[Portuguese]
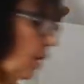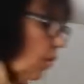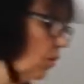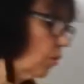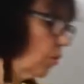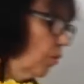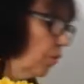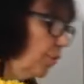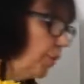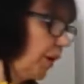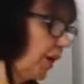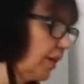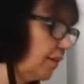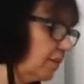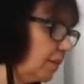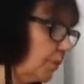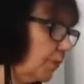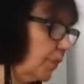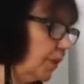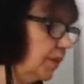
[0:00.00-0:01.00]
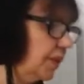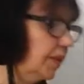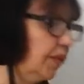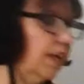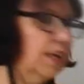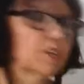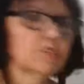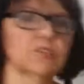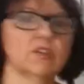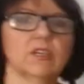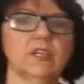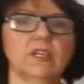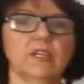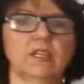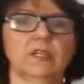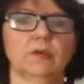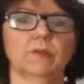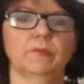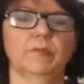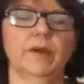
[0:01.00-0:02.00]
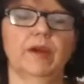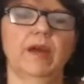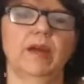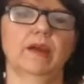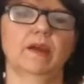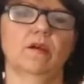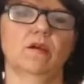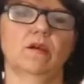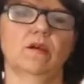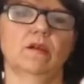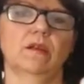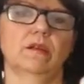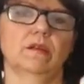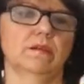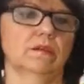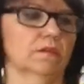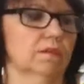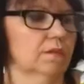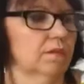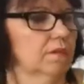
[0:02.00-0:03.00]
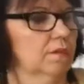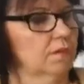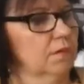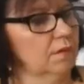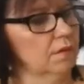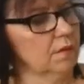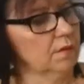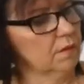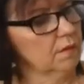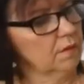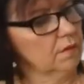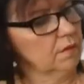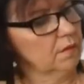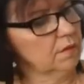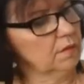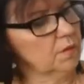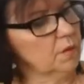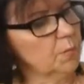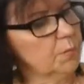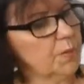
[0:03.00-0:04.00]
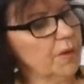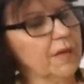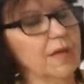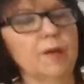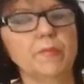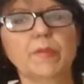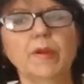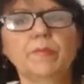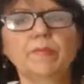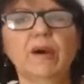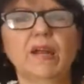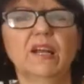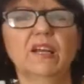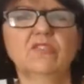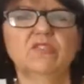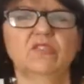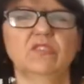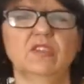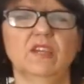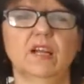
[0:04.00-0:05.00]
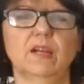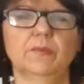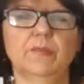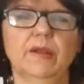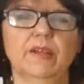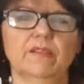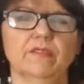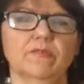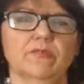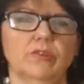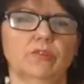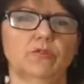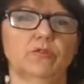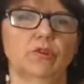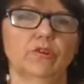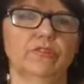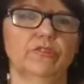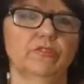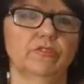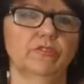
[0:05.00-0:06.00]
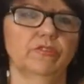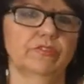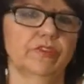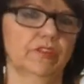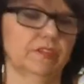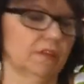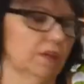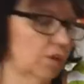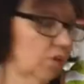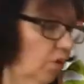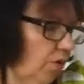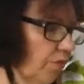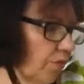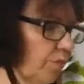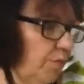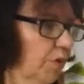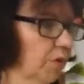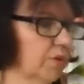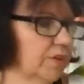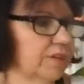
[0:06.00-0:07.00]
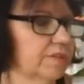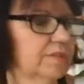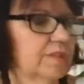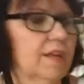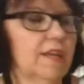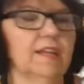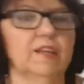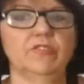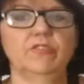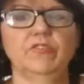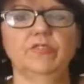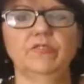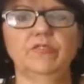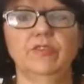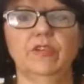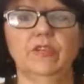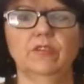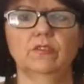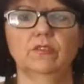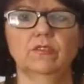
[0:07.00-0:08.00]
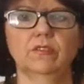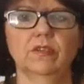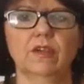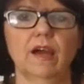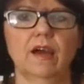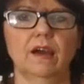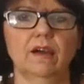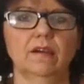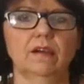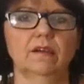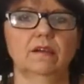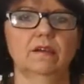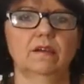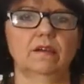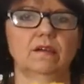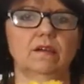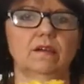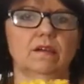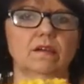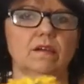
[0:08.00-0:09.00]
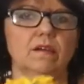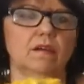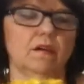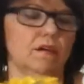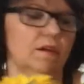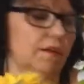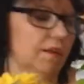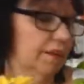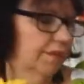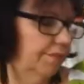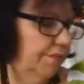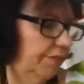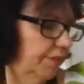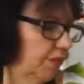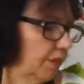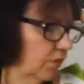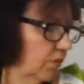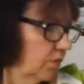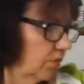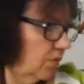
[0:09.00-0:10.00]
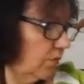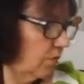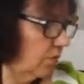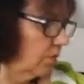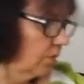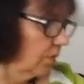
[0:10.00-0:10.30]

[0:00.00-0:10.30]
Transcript: eu comprei essa bandeja aqui também, olha. E eu paguei bem baratinho nela, parece que foi R$2,99, uma coisa assim. Ela é de vidro, tá? Ó, ela é vidro.